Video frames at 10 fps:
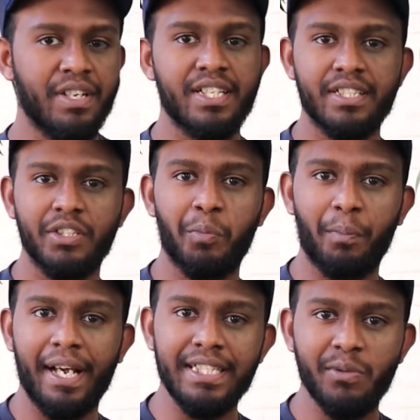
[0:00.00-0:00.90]
वैसे इसका जो
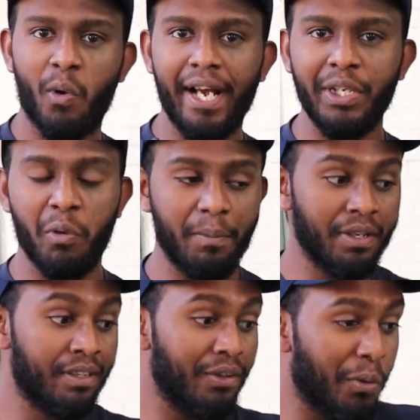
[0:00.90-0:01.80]
प्राइस है वो हाई क्यों है
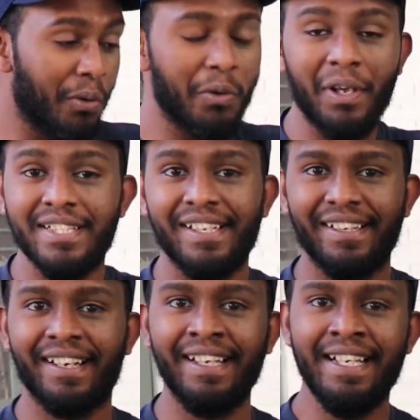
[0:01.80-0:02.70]
पर लोगों को ऐसा
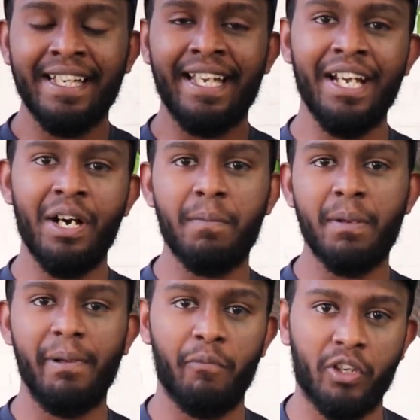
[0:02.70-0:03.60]
लग रहा है कि
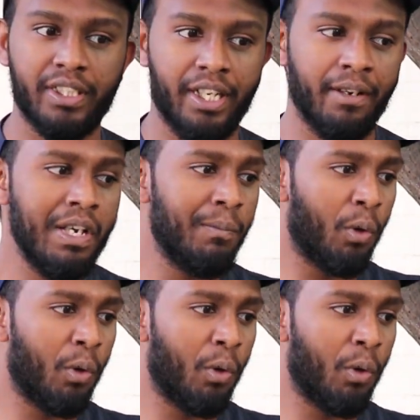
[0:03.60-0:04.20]
अभी भी वर्थ है